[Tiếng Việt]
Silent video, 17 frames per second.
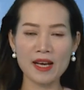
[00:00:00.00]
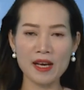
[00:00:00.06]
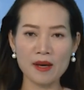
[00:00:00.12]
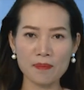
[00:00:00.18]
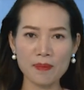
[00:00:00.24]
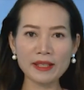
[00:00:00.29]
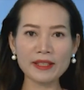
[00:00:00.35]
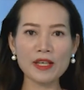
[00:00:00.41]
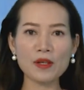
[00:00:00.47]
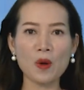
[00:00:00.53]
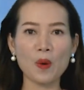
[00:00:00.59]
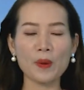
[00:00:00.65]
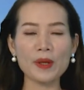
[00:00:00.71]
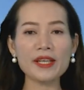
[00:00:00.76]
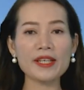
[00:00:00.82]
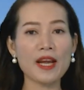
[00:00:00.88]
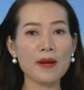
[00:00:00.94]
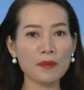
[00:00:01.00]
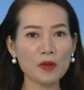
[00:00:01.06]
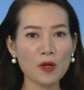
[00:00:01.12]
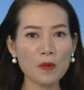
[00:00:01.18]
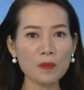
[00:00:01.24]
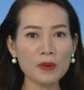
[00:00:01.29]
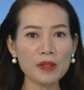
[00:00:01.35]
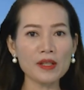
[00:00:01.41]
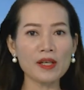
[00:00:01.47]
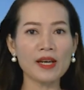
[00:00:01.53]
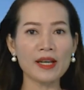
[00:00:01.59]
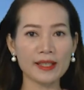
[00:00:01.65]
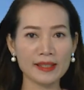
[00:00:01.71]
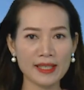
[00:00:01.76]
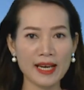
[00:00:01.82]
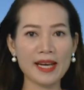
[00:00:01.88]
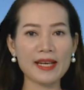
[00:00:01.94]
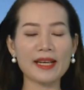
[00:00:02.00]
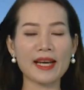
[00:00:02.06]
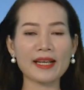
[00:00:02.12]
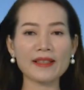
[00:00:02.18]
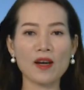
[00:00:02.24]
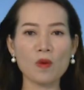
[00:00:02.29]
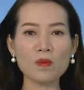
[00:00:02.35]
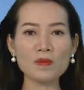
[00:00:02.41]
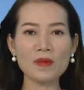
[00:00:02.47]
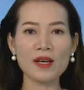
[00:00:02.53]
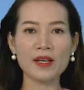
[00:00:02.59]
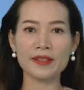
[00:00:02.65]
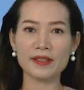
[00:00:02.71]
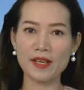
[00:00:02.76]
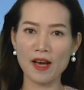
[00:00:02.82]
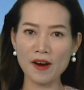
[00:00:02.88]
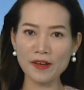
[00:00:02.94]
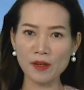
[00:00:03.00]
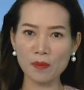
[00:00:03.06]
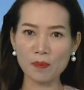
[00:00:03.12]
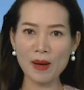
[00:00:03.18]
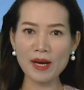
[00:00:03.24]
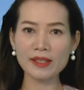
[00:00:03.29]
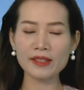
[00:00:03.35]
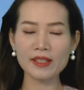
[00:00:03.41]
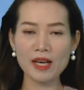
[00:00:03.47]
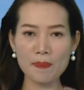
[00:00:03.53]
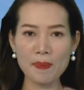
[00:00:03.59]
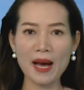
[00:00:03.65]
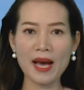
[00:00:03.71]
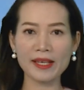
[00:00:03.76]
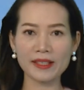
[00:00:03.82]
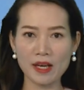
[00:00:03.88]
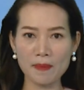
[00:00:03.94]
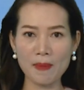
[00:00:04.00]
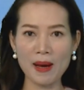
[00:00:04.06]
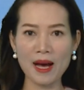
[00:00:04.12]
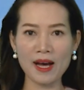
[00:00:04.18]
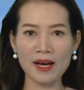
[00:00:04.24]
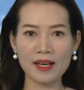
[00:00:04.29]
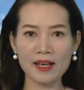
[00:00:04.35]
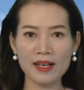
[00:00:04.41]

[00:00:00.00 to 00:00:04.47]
mây thay đổi, đêm không mưa, ngày nắng nóng, gió Đông Bắc cấp hai, cấp ba.